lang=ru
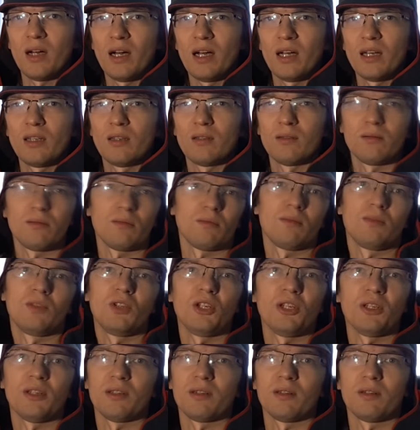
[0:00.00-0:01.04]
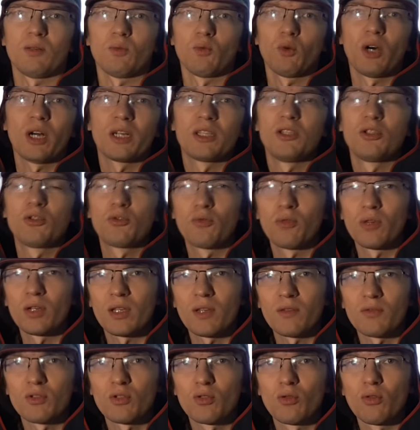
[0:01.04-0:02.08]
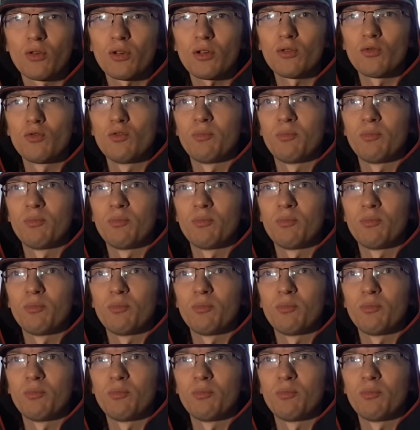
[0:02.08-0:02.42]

а не уходить куда-то в сторону